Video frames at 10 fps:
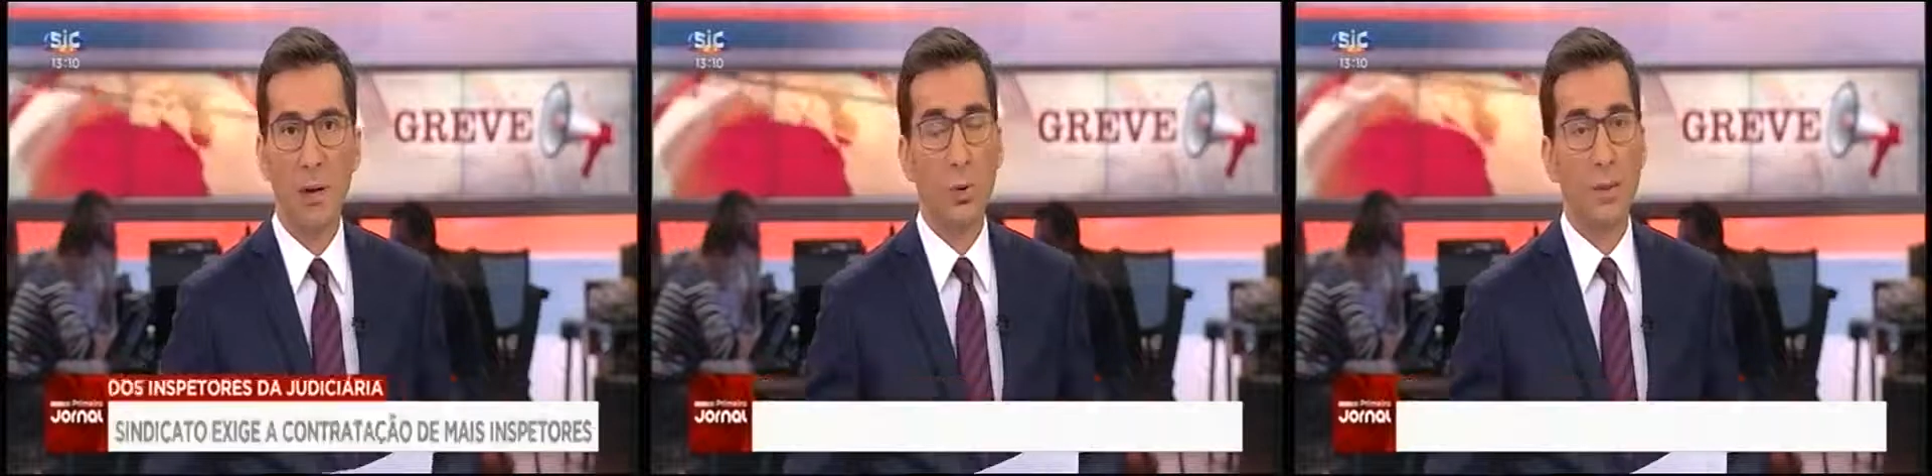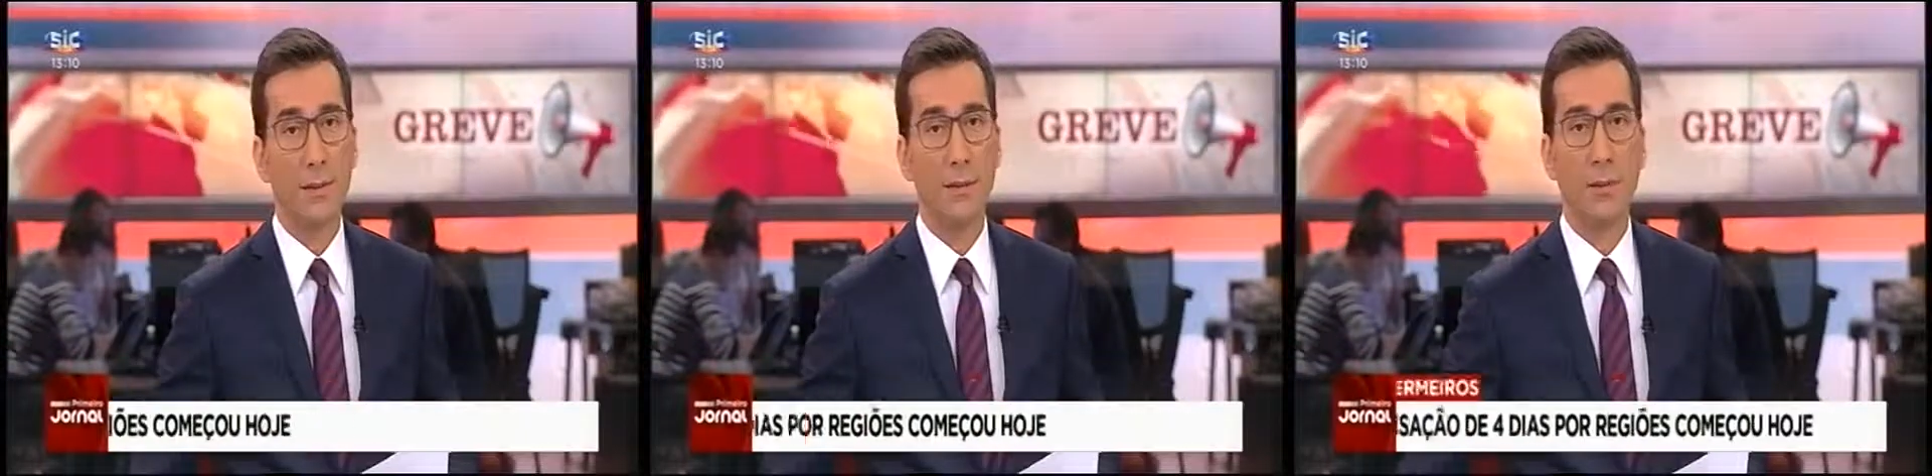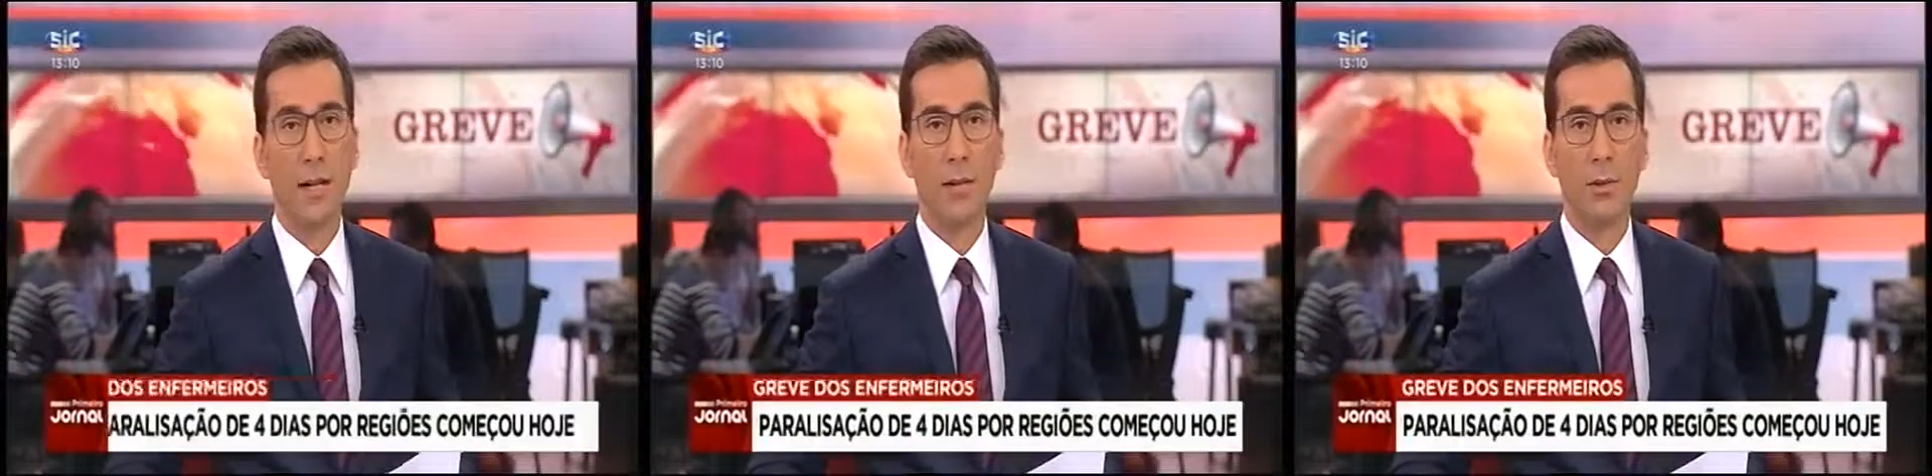Os
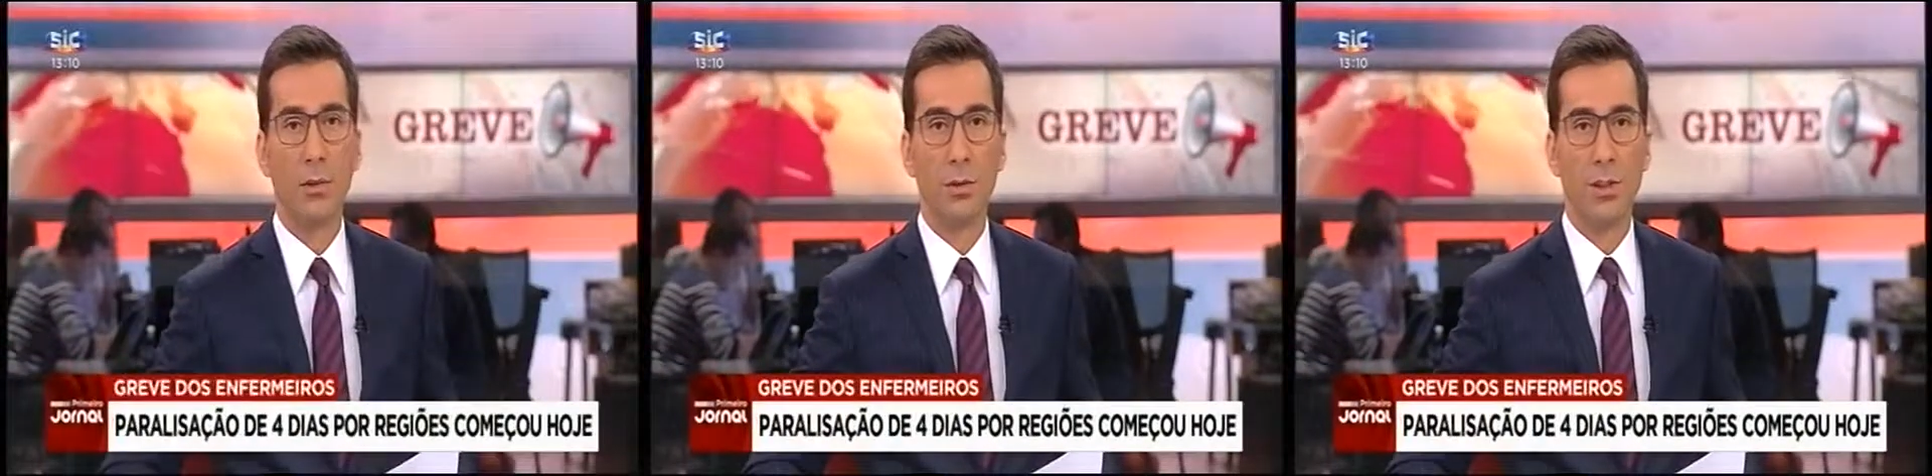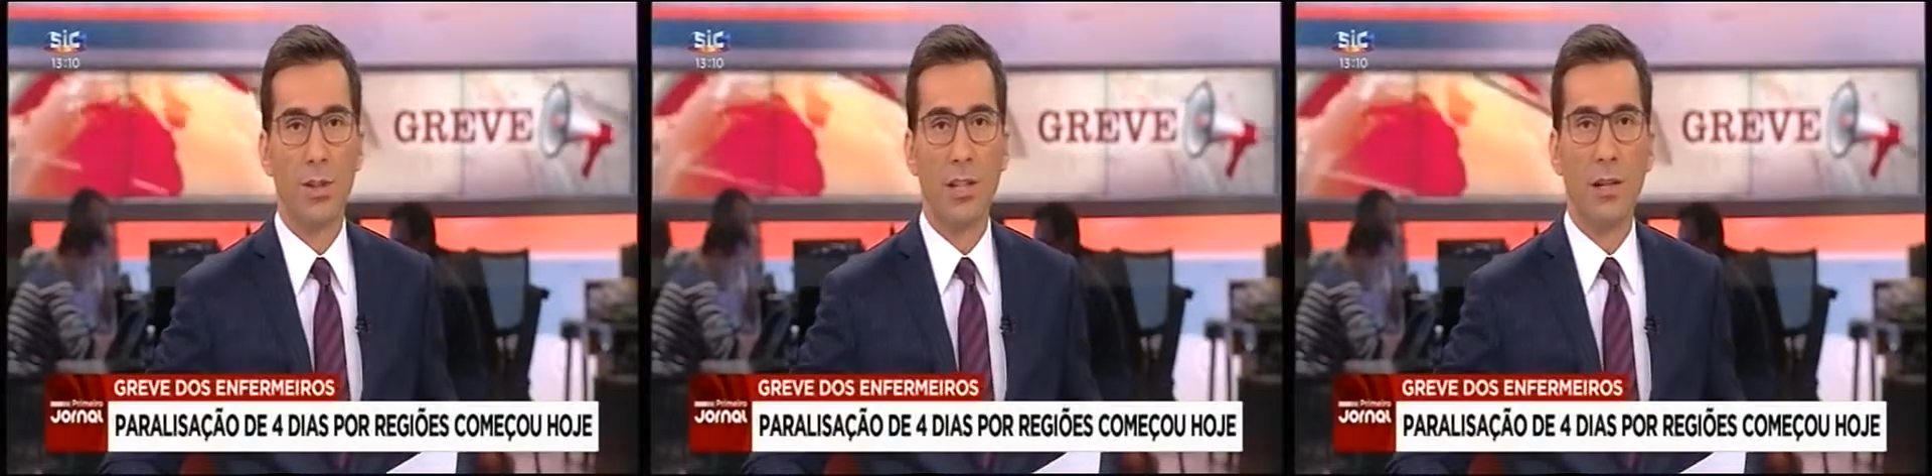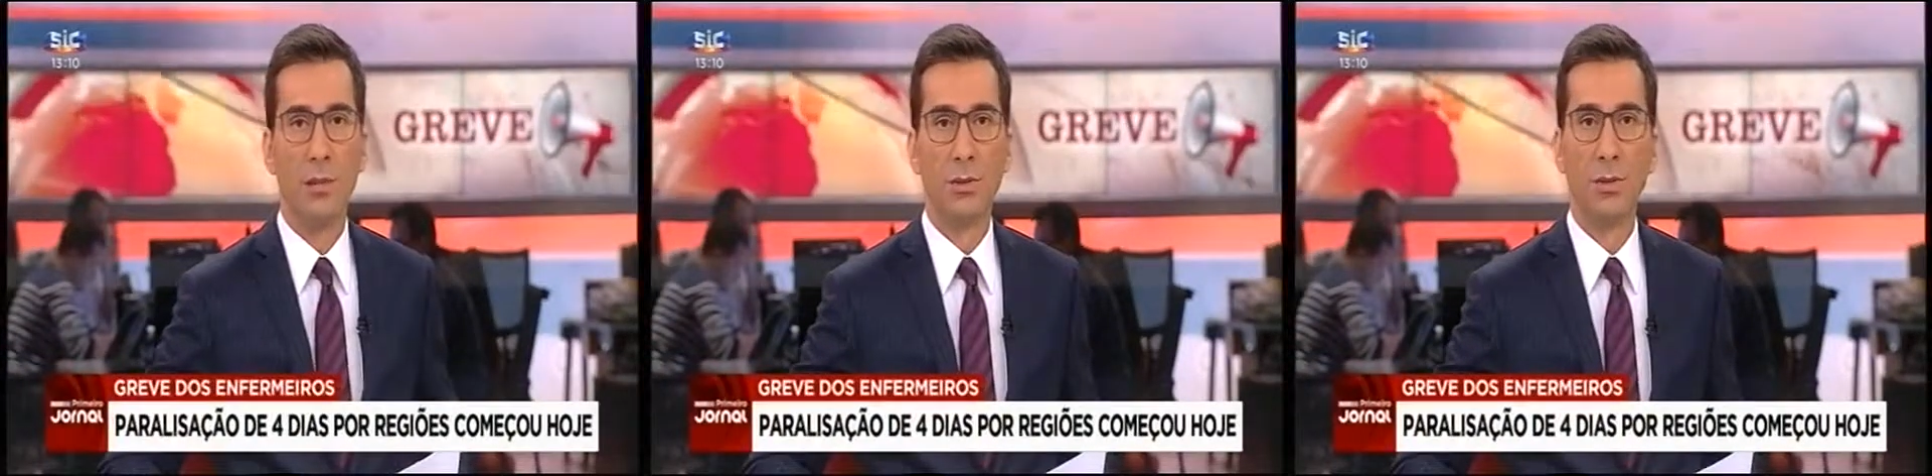enfermeiros
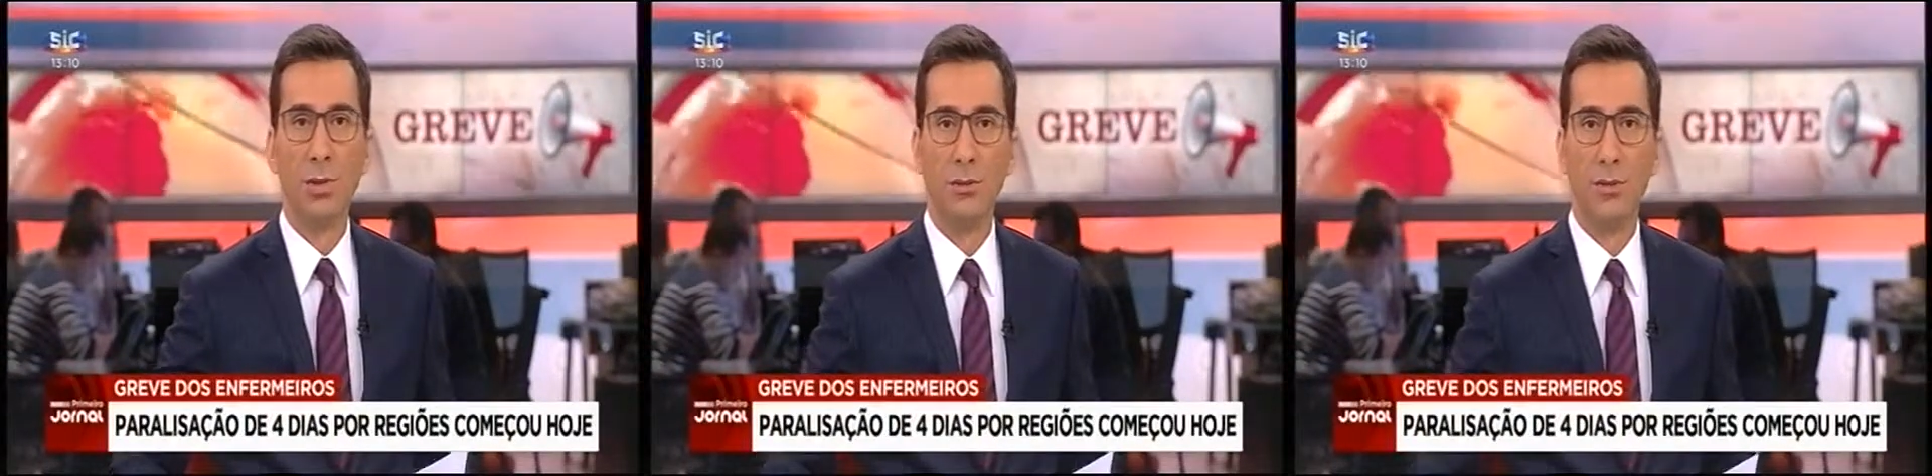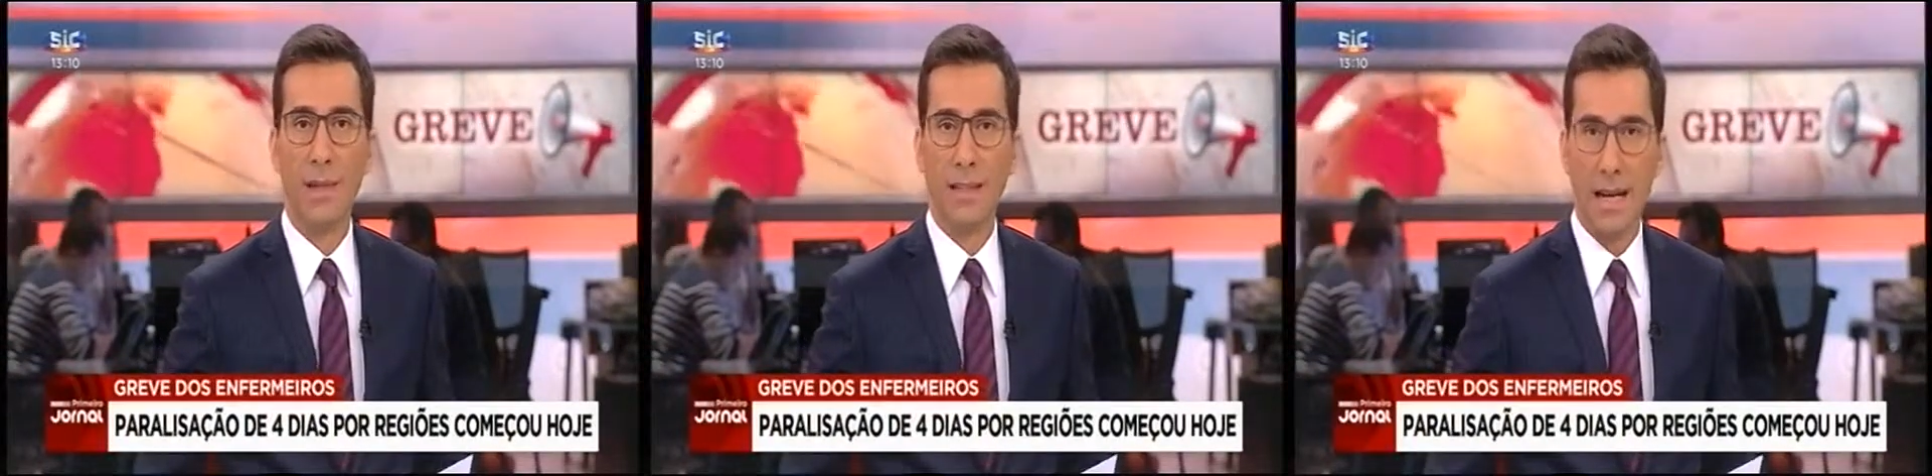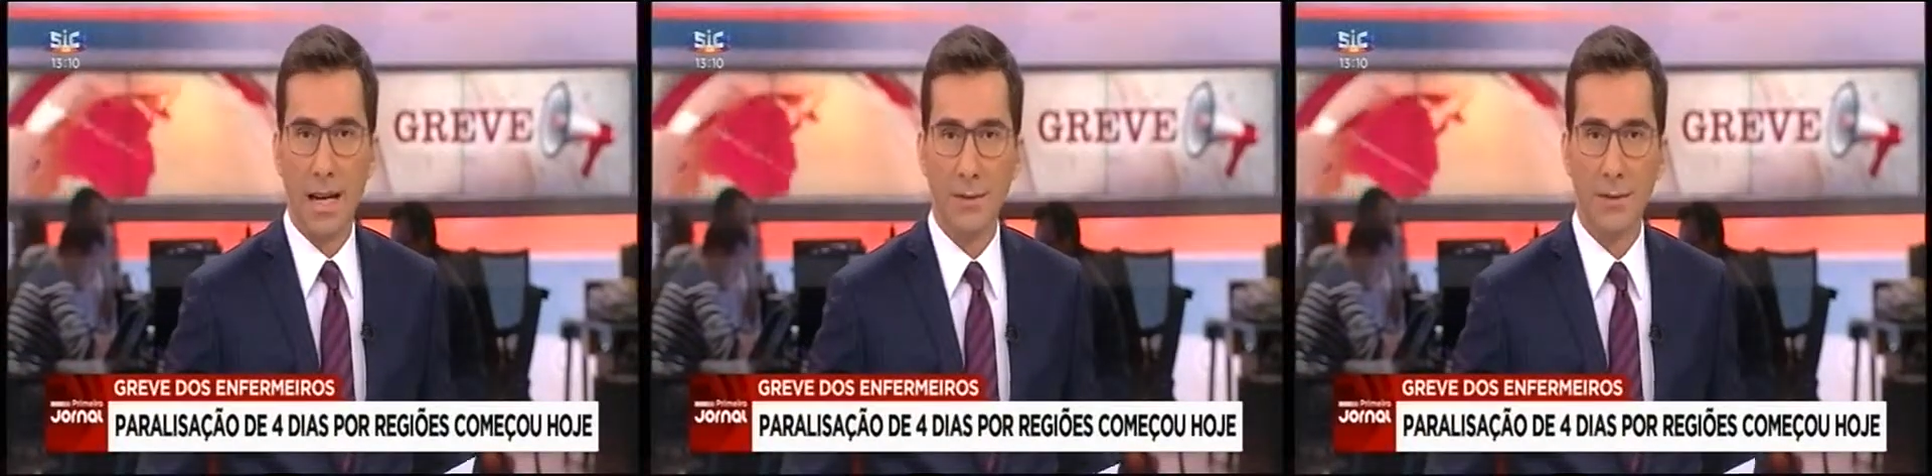estão de novo em
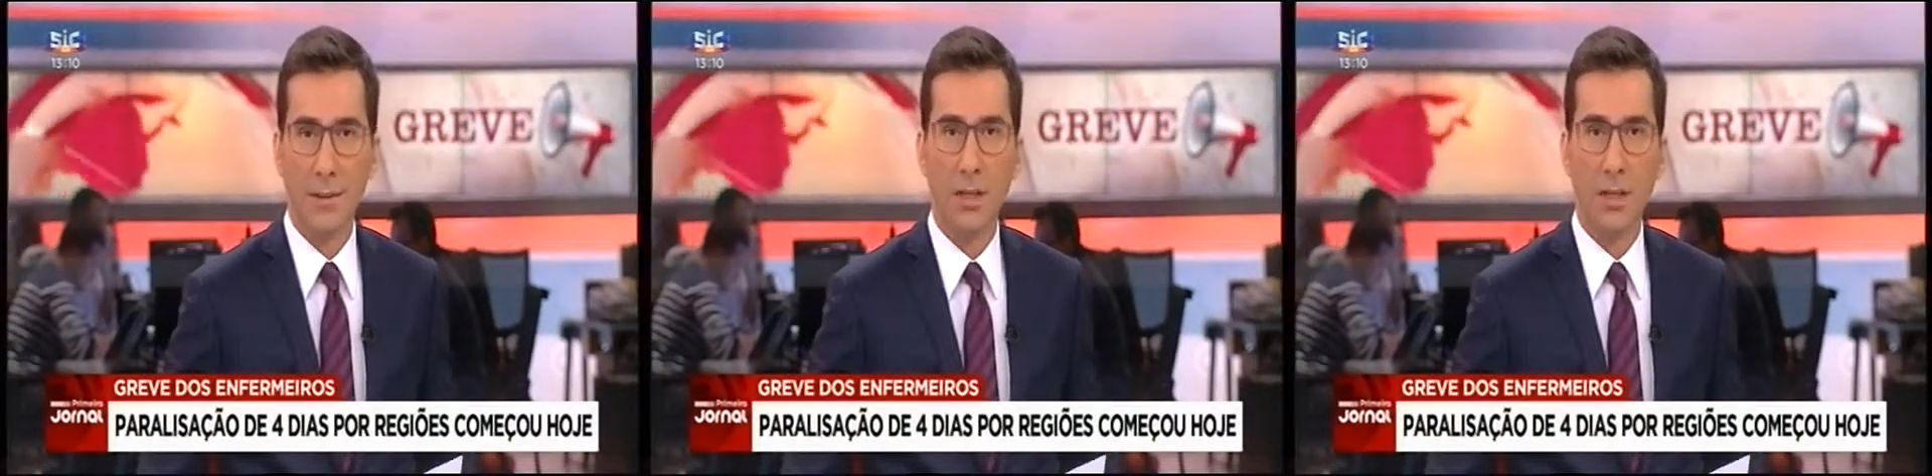greve,